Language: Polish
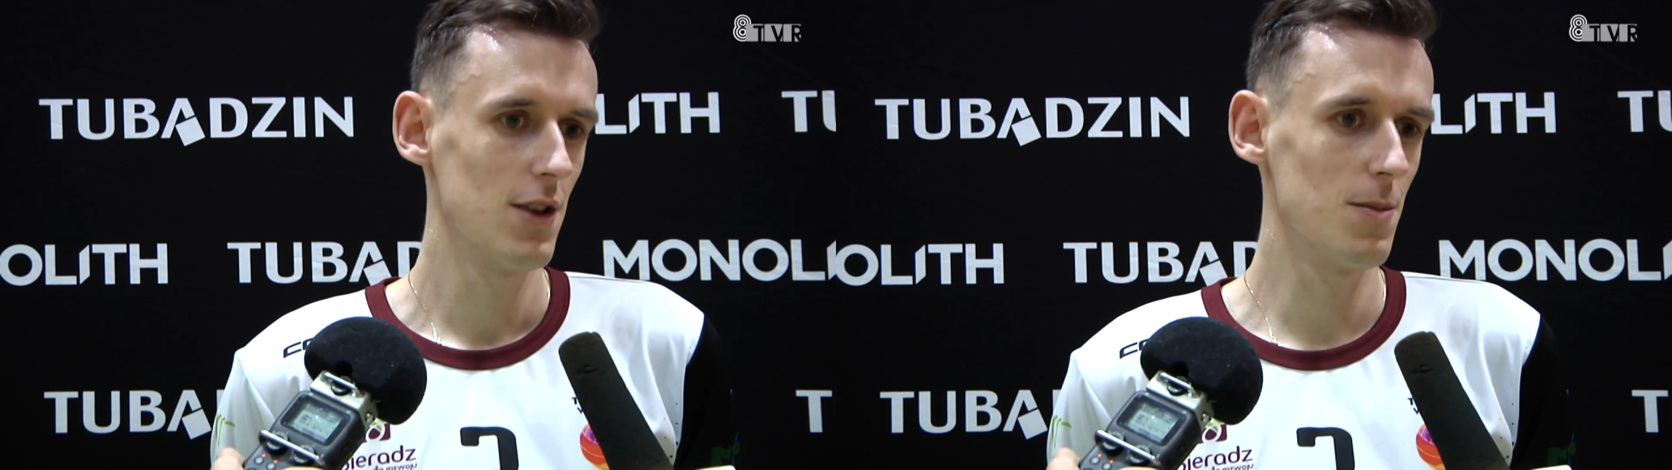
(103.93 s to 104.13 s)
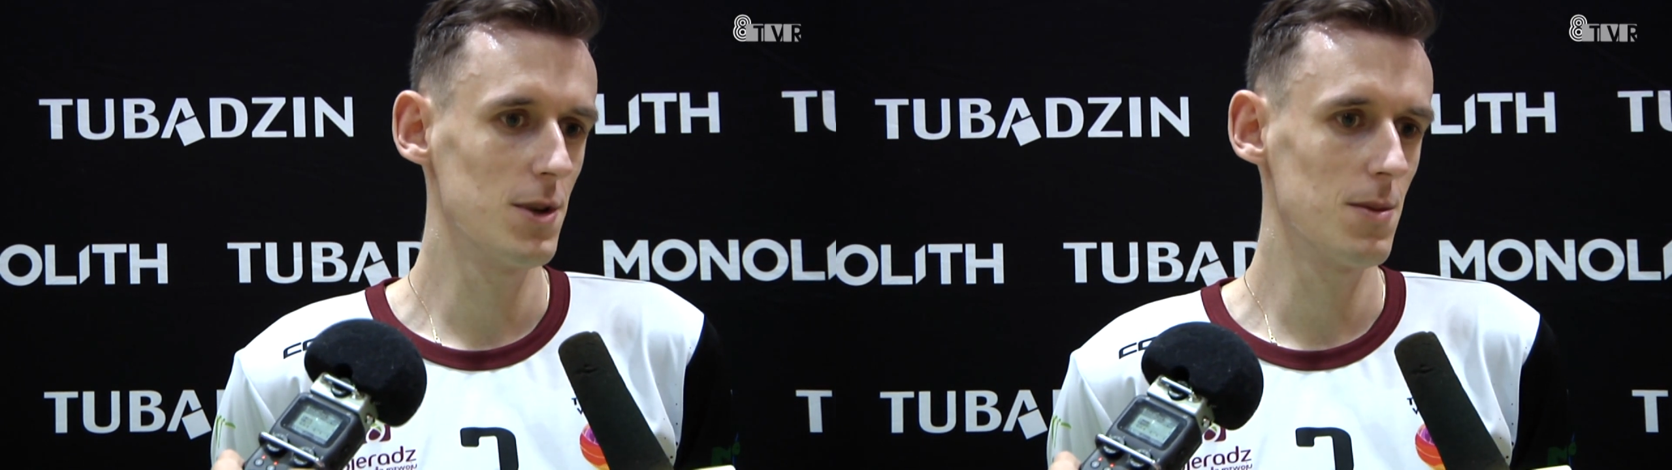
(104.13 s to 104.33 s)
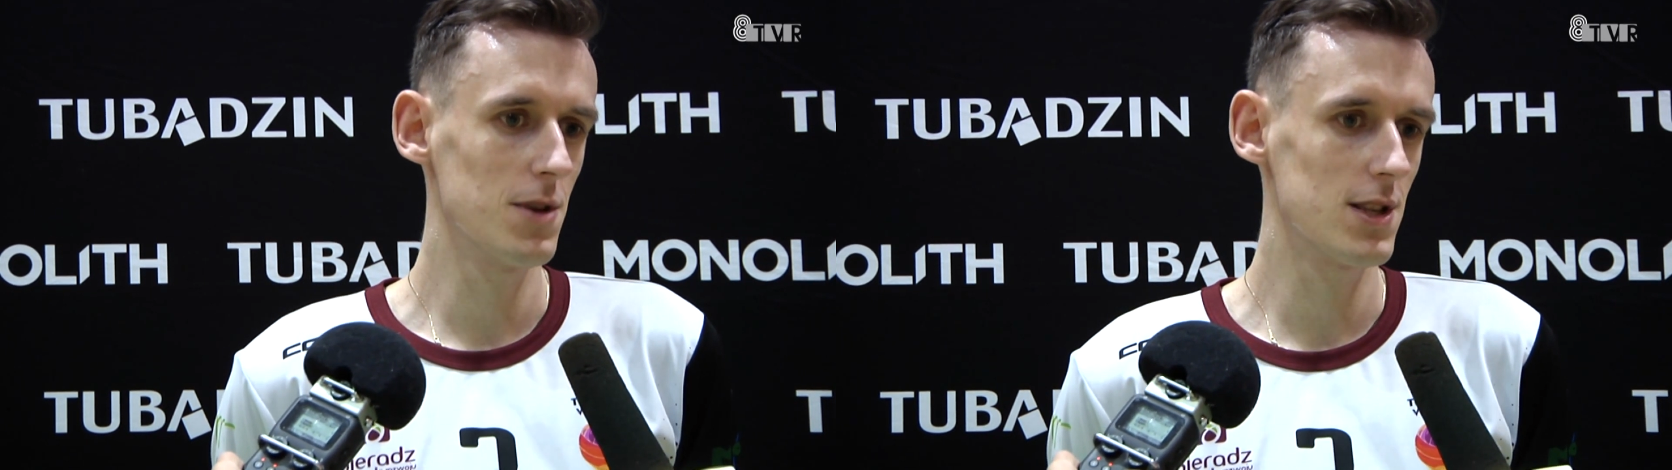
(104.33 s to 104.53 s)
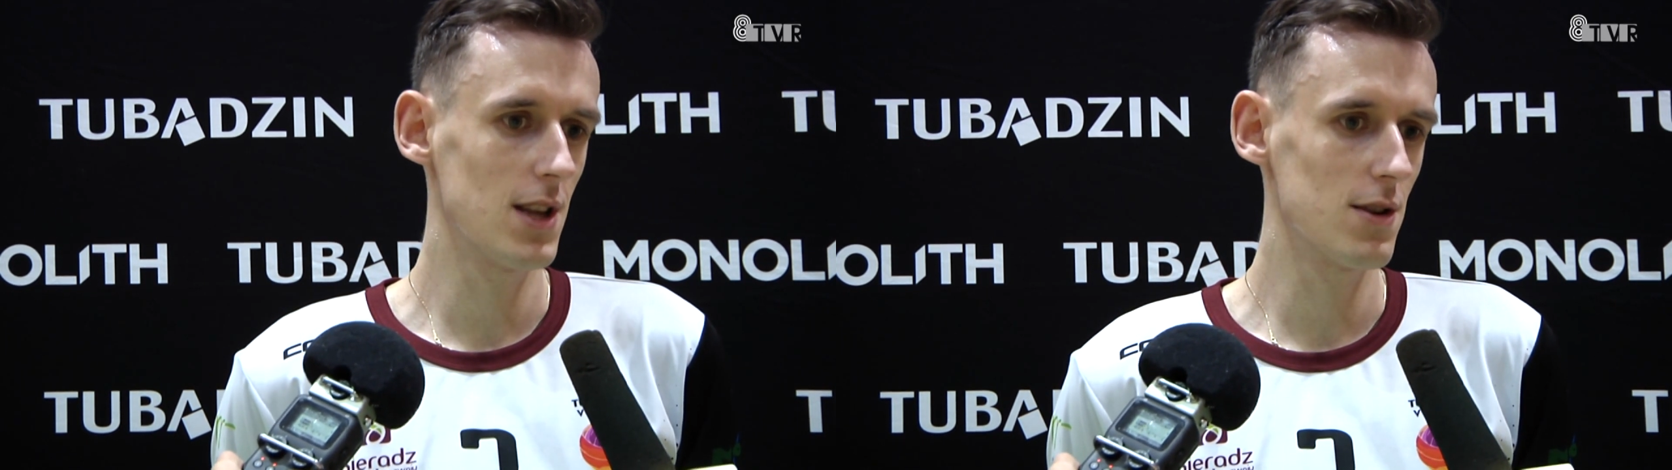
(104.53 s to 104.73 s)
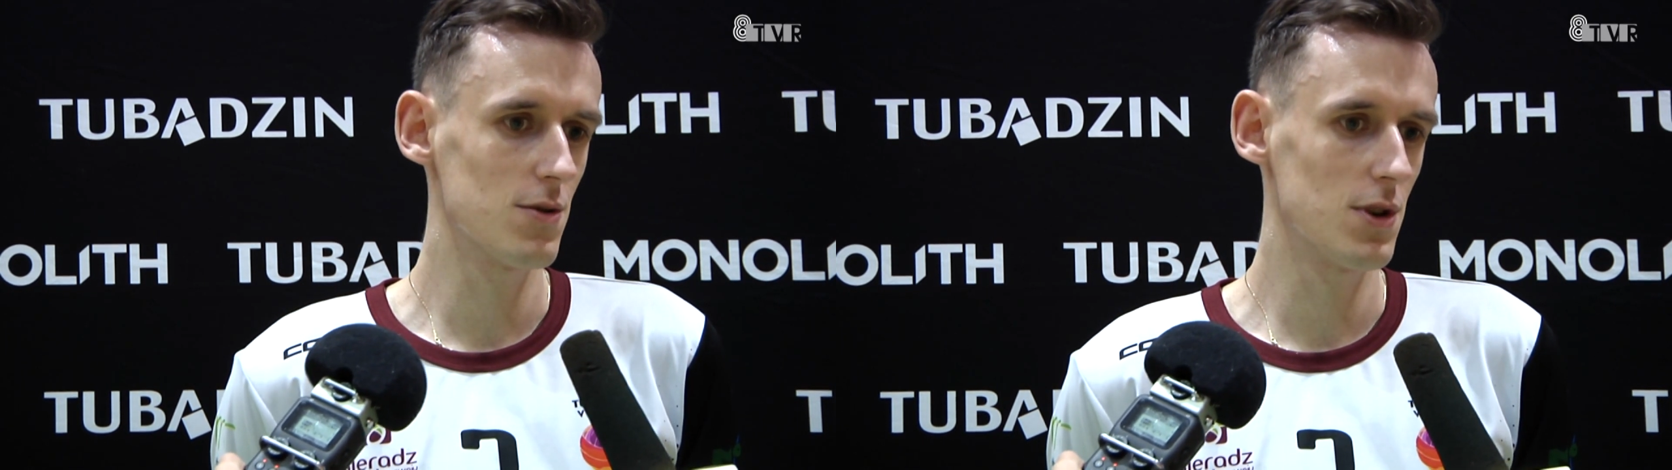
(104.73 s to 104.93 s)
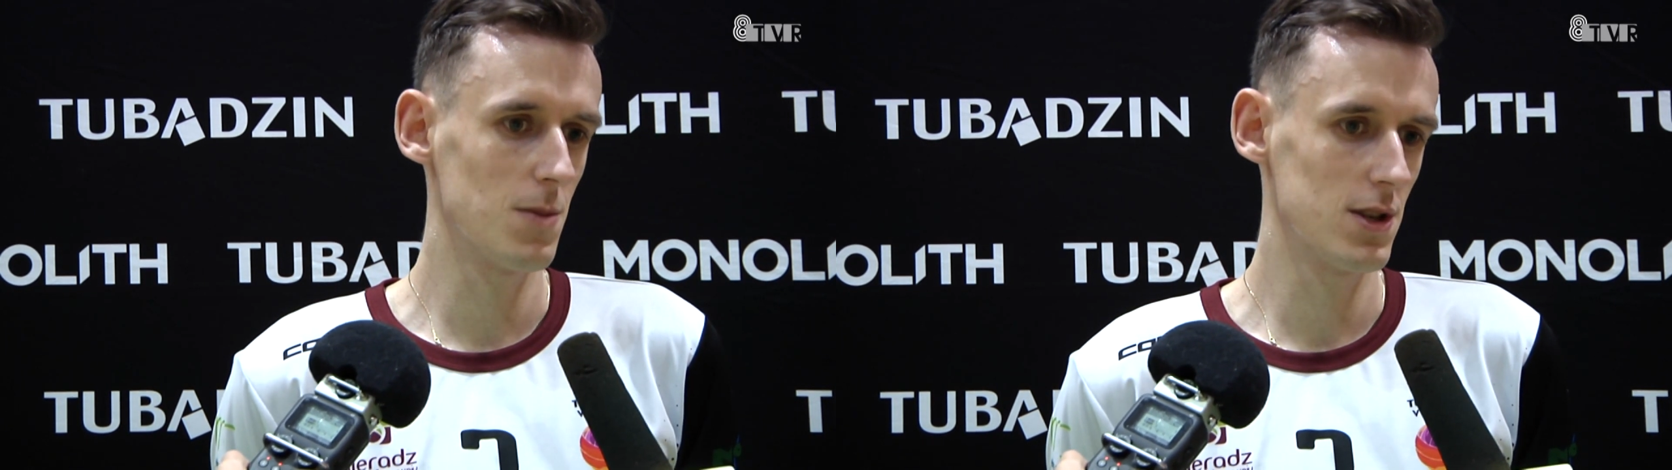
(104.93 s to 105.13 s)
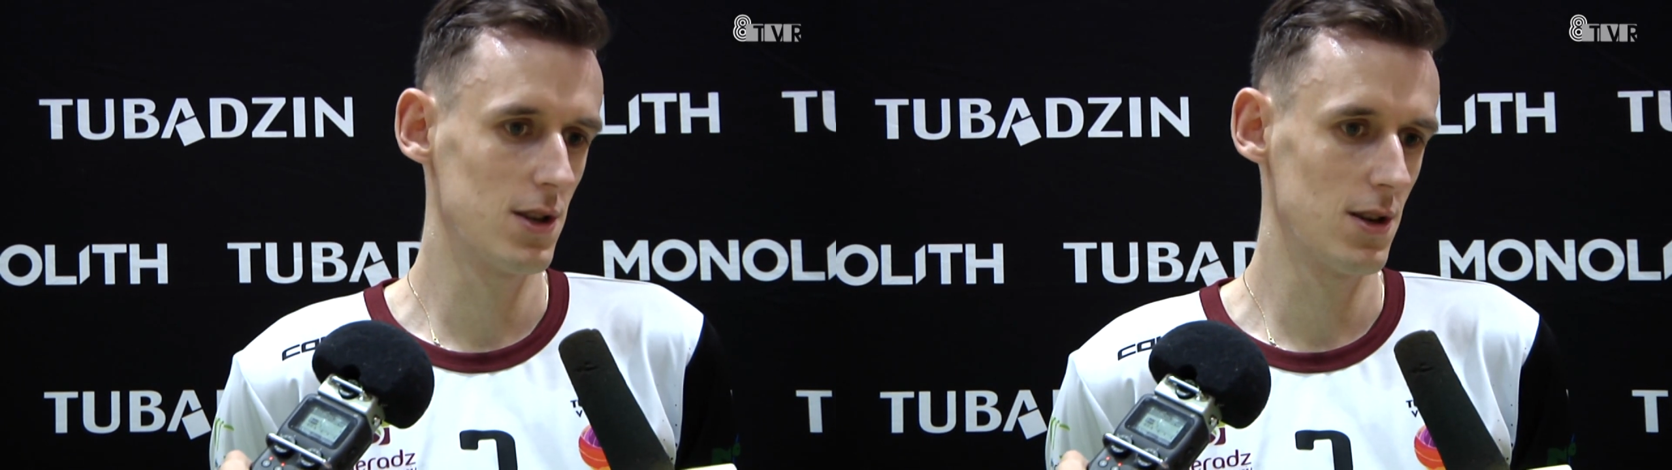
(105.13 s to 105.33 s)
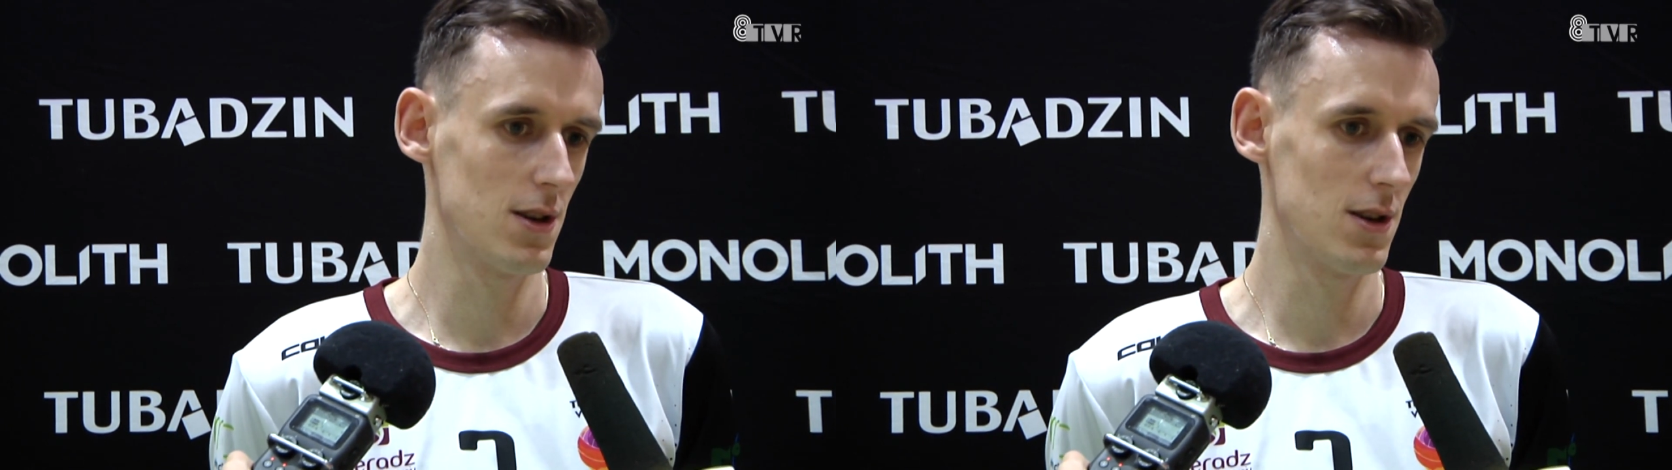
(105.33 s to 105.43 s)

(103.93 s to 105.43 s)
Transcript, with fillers: No będziemy się starać utrzymać